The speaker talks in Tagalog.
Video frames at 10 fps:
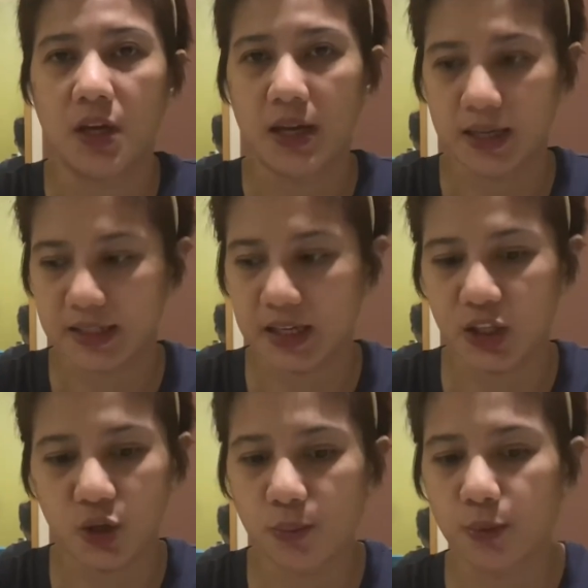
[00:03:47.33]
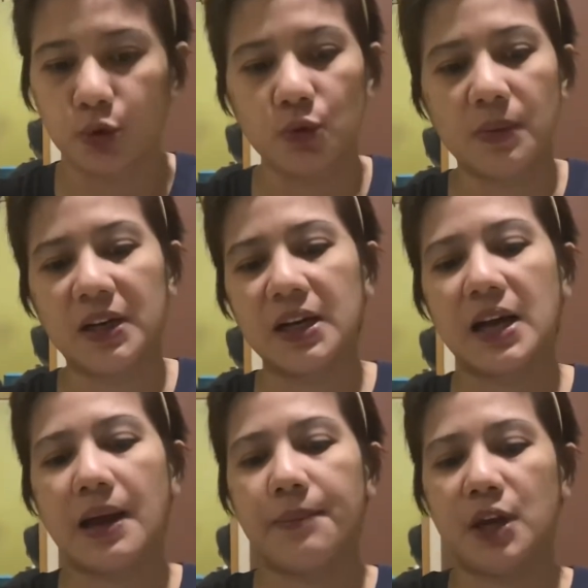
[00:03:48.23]
Kasi hindi nyo po ito
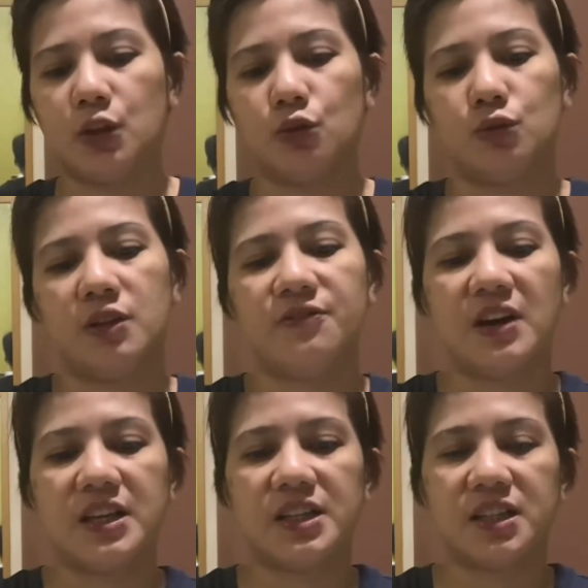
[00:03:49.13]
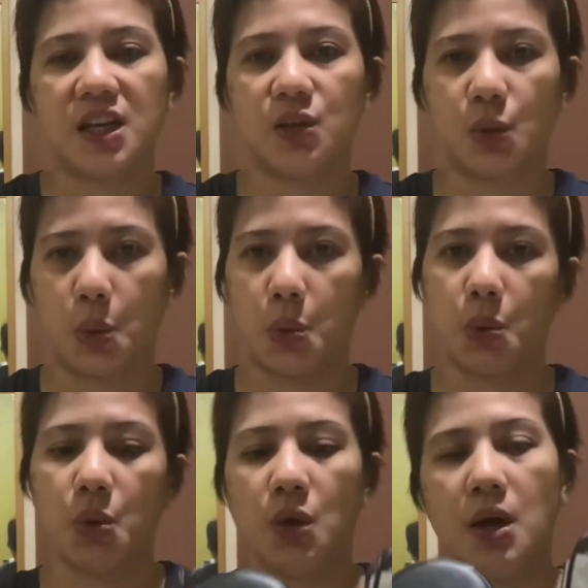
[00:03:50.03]
magagamit, tong device na ito,